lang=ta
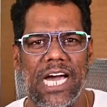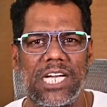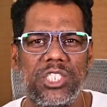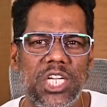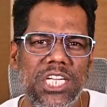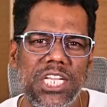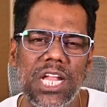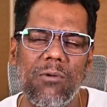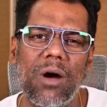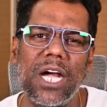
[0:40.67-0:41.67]

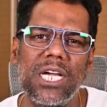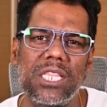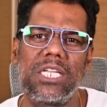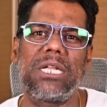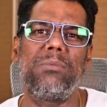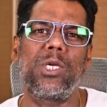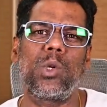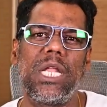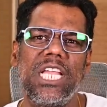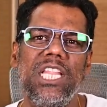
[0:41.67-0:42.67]
அர்ஜென்டினா வாங்க
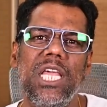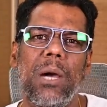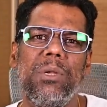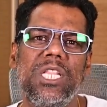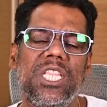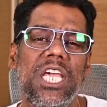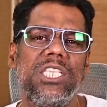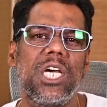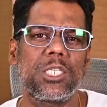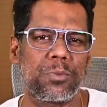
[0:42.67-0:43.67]
திட்டமிட்டுள்ள இந்தியாவின்
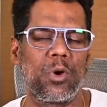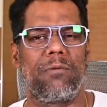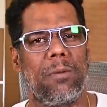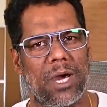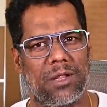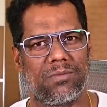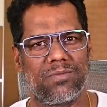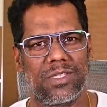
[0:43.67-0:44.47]
தேஜாஸ் போர் விமானம்